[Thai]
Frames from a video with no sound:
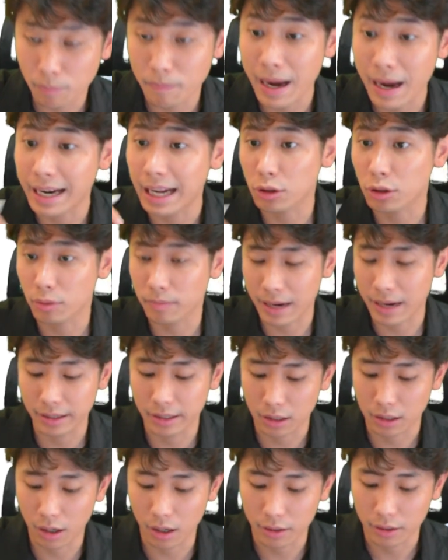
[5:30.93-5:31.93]
เลือกตัวแปรใด
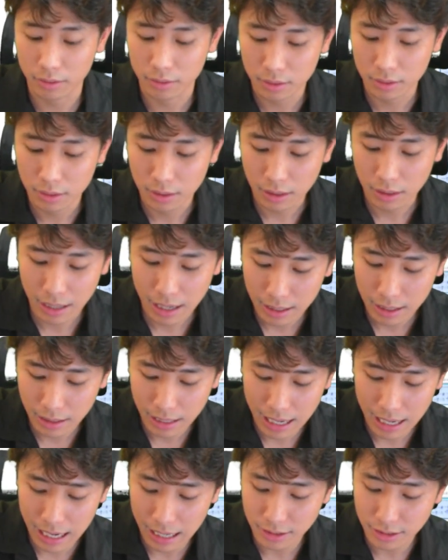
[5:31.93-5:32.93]
ตัวแปรหนึ่งก่อน
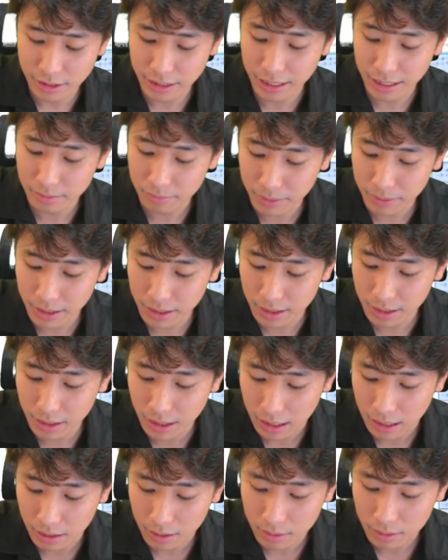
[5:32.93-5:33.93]
อ่ะ เช่น
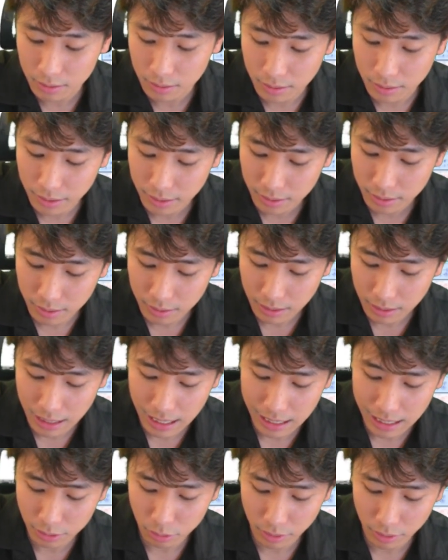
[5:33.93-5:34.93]
พี่เลือก
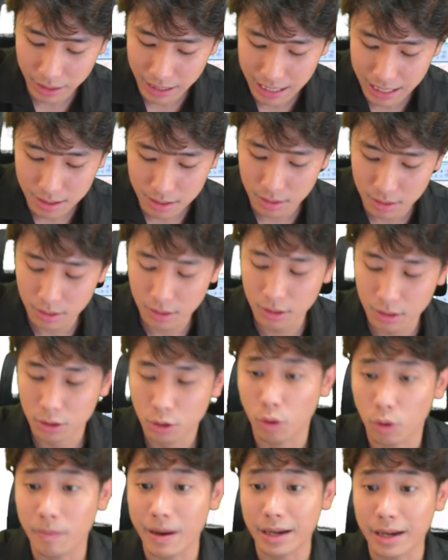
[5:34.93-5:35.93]
อ่า ตรงนี้นะ
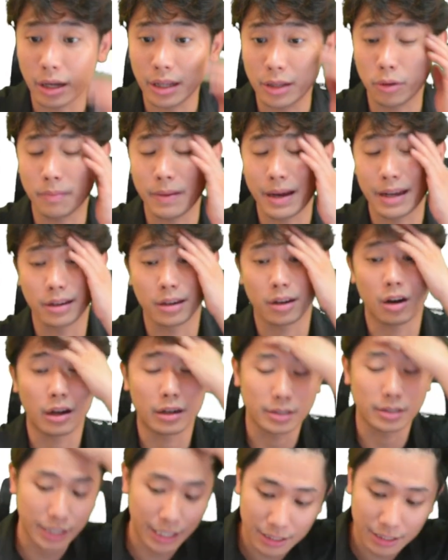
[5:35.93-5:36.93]
ตัวแปรใดตัวแปร
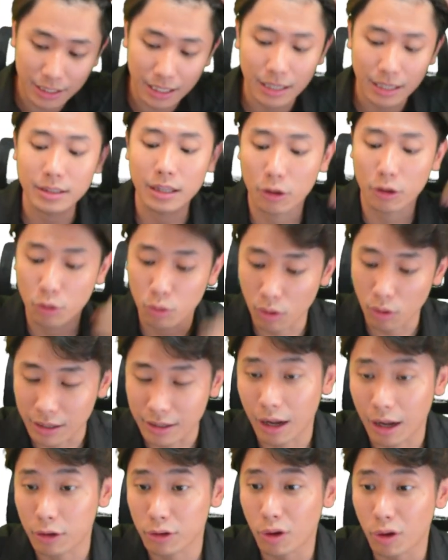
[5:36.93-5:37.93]
หนึ่งก่อน เช่น เรา
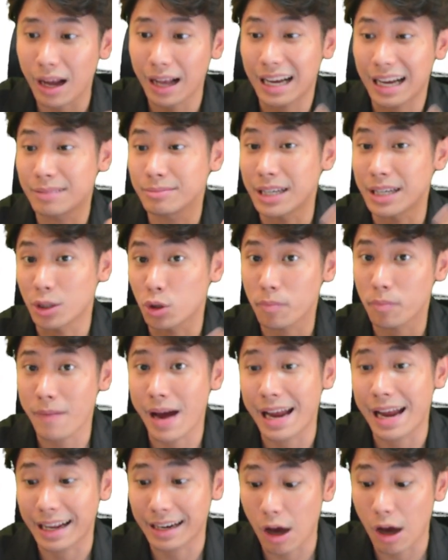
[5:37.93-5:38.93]
ดูก่อน เราต้องการการ
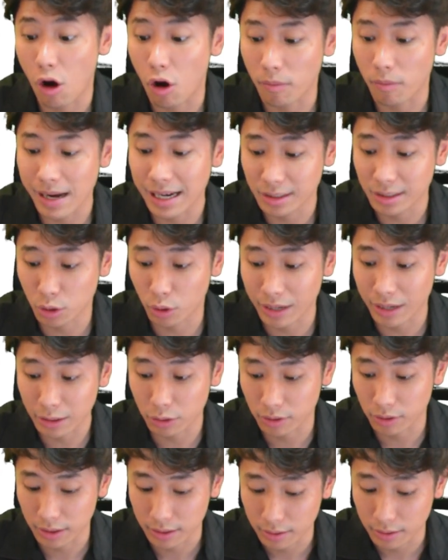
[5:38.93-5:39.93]
จัดตัวแปรนั้นออกไป
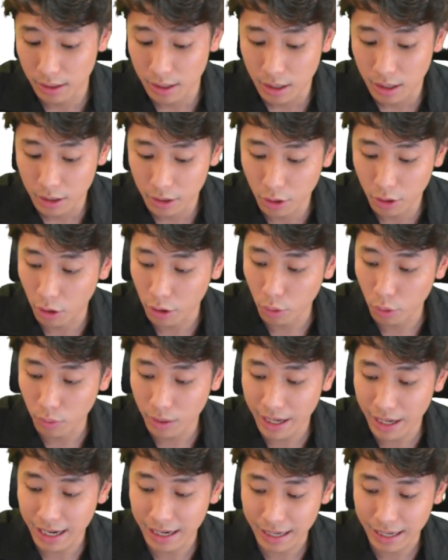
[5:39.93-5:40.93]
ตัวใดตัวหนึ่ง
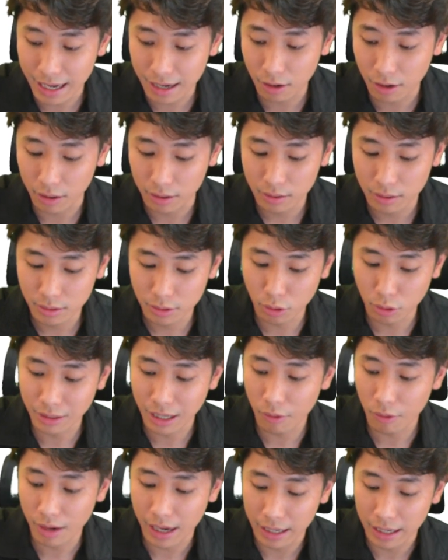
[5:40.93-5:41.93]
โดยดูเลขข้างหน้าก่อน
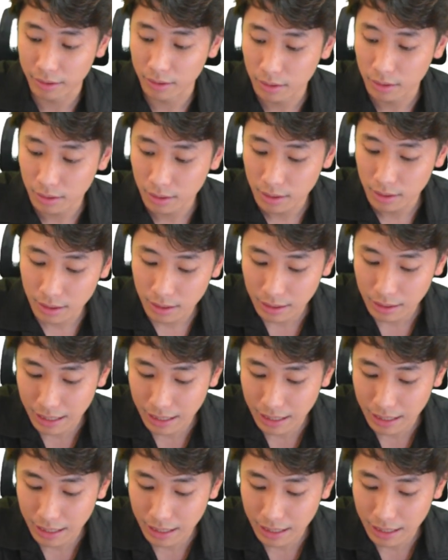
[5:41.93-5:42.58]
ต้องเท่ากัน